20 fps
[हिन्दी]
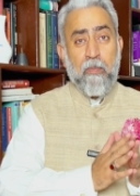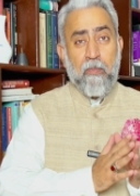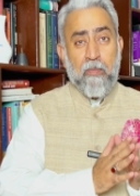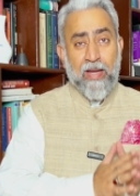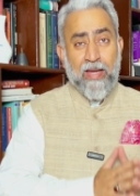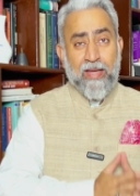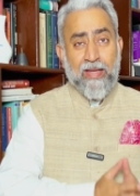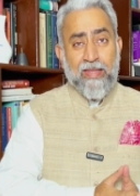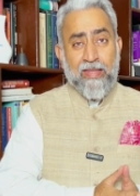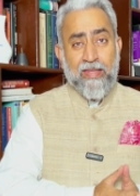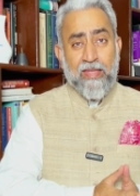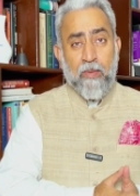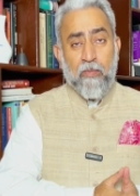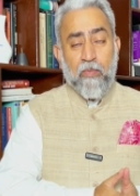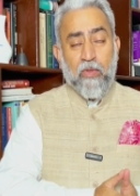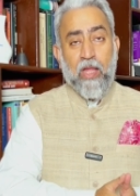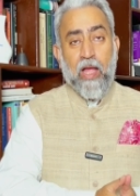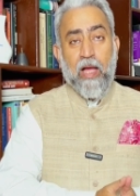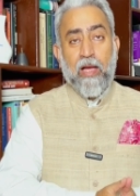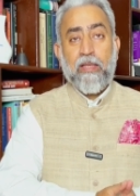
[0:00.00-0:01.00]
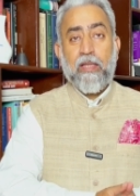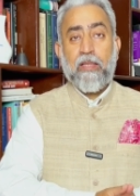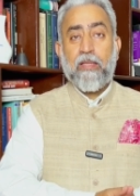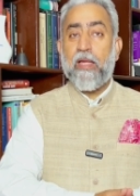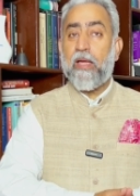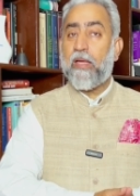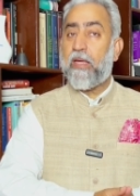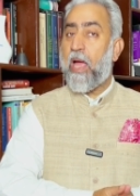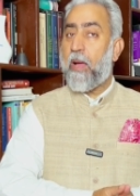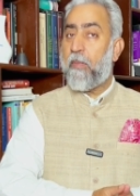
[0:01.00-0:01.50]
मरकज़ की मुदाखलत
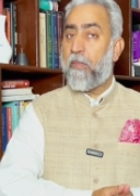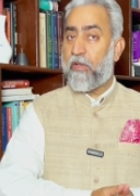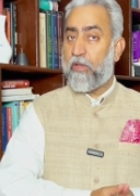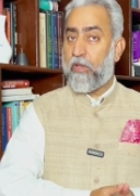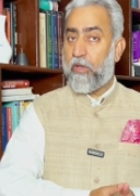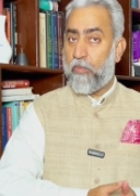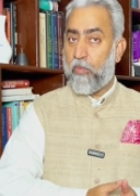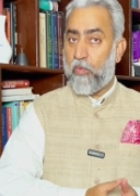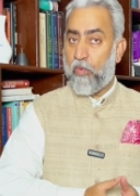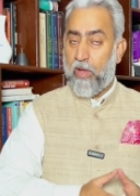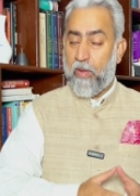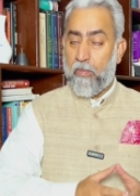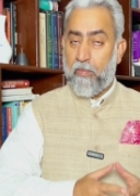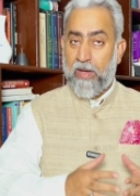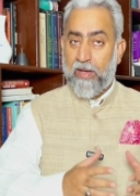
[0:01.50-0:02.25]
का क्या मतलब हुआ